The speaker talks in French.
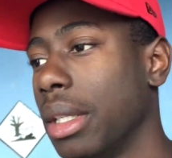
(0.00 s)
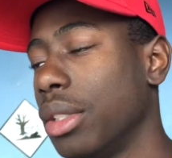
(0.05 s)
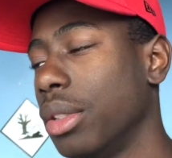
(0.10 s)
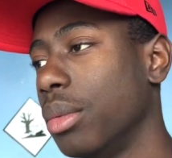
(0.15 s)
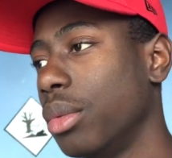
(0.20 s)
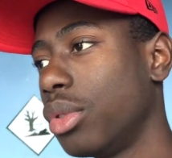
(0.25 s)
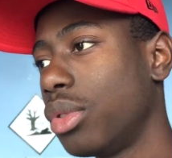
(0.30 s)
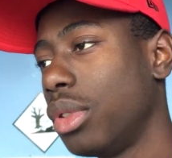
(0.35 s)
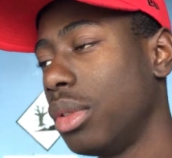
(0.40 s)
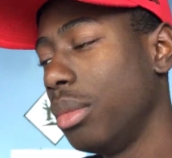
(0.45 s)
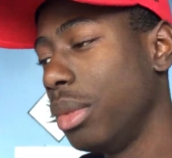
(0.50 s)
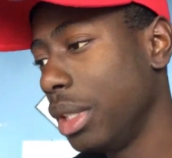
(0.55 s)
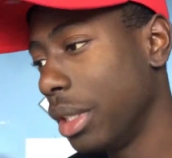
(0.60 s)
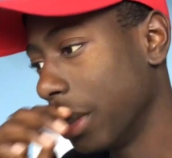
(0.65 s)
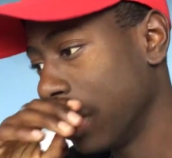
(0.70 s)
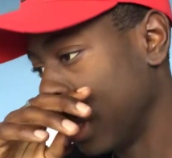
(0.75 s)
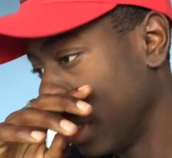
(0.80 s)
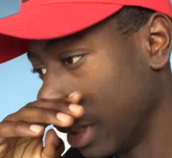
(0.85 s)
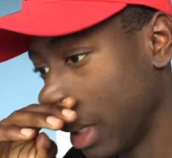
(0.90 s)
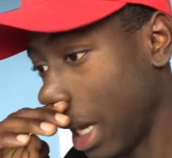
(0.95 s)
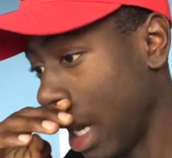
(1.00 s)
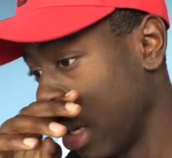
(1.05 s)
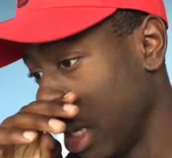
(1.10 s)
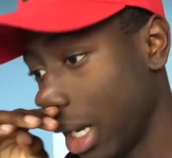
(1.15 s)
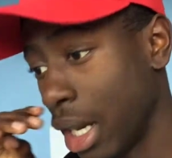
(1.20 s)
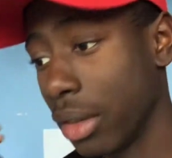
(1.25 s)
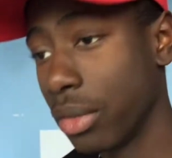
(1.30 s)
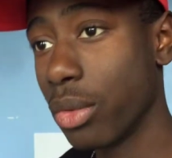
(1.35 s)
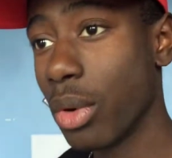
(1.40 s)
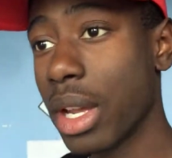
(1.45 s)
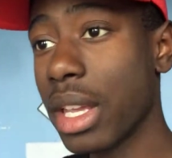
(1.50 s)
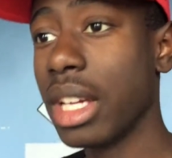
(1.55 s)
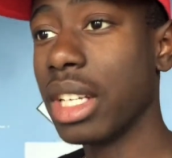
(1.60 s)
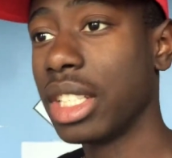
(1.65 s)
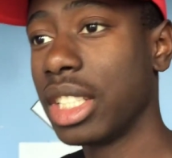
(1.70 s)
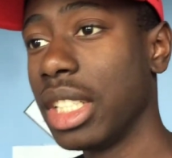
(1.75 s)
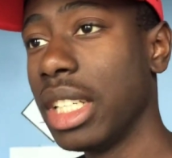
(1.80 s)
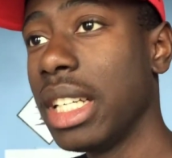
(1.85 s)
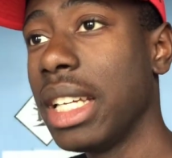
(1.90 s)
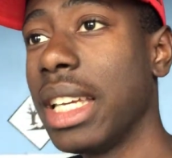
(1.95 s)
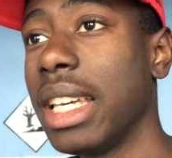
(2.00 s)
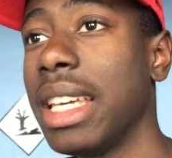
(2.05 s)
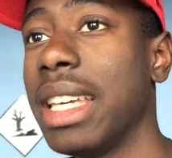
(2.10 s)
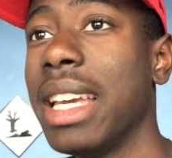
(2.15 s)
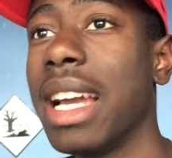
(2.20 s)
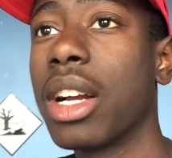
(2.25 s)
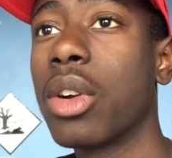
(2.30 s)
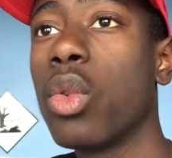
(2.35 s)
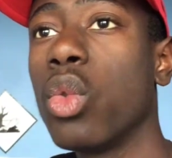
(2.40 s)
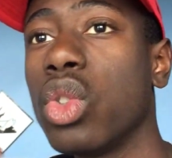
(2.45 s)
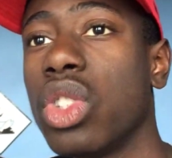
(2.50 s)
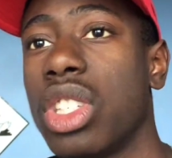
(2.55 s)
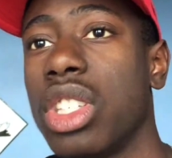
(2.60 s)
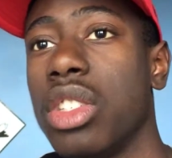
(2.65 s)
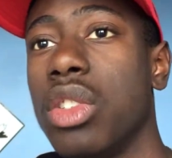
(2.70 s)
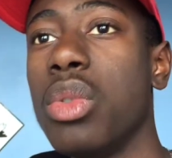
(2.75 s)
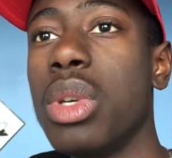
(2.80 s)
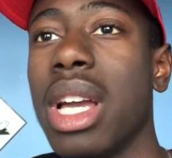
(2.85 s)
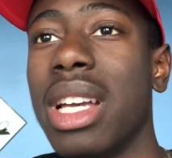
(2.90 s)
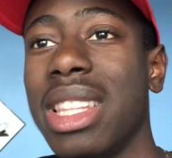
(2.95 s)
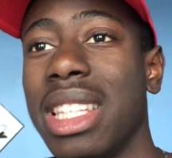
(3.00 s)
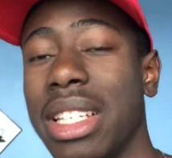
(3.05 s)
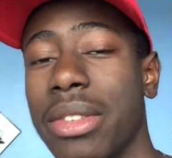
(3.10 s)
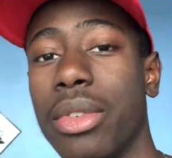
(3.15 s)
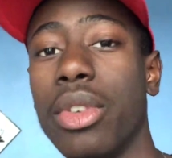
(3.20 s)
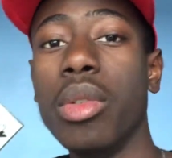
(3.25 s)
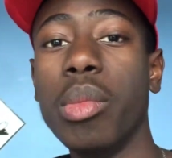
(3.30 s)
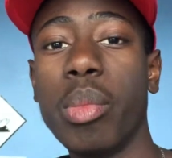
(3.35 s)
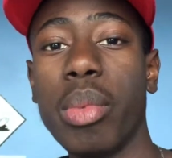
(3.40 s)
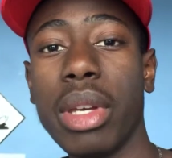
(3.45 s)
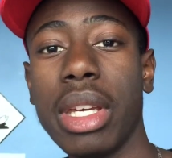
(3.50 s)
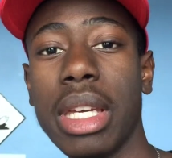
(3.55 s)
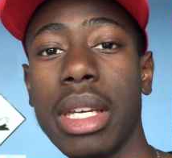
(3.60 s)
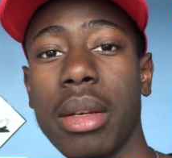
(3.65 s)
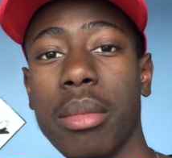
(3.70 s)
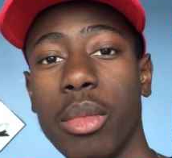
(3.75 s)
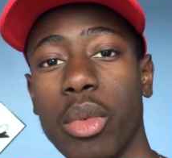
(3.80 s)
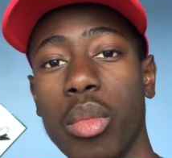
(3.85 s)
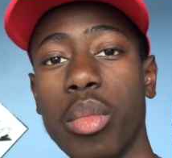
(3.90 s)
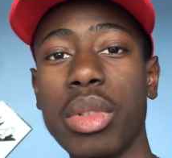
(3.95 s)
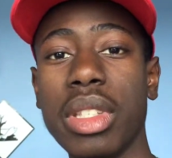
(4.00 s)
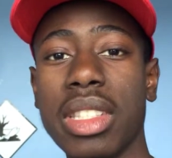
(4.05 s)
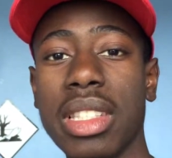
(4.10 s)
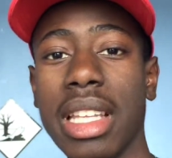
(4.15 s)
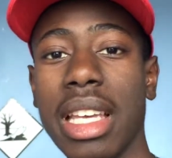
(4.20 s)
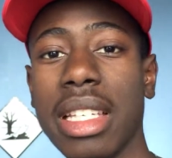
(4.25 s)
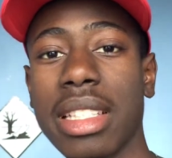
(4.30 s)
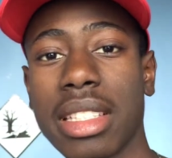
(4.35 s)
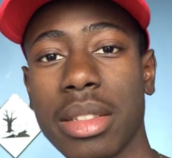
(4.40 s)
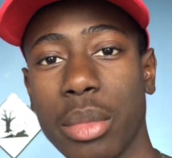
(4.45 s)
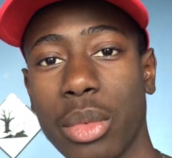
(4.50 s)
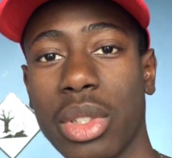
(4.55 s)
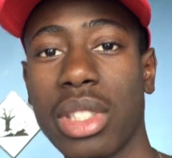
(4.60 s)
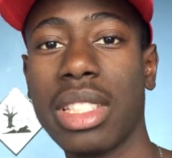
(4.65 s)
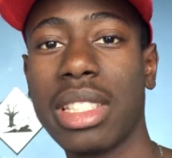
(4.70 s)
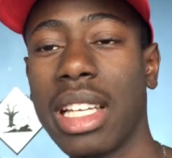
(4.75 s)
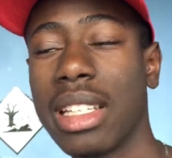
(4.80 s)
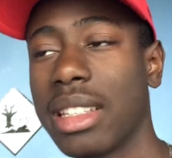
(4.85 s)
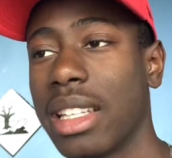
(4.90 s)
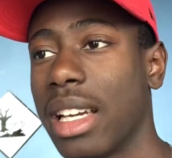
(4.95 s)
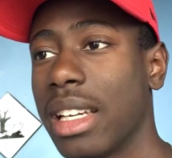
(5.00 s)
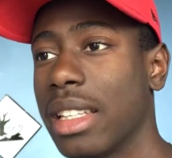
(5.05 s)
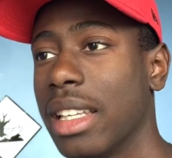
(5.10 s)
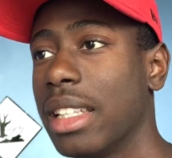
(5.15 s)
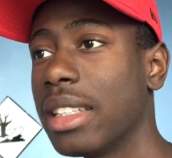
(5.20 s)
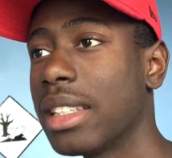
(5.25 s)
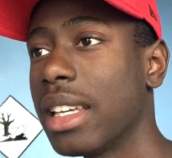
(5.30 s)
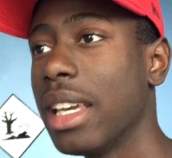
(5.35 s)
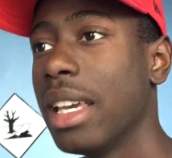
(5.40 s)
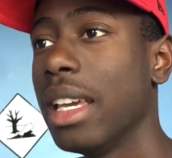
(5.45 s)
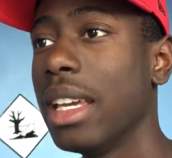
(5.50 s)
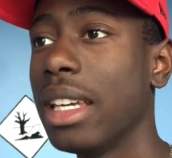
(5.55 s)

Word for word: je me suis mis euh, à, à, voyager et à continuer à développer mon business, mon site internet.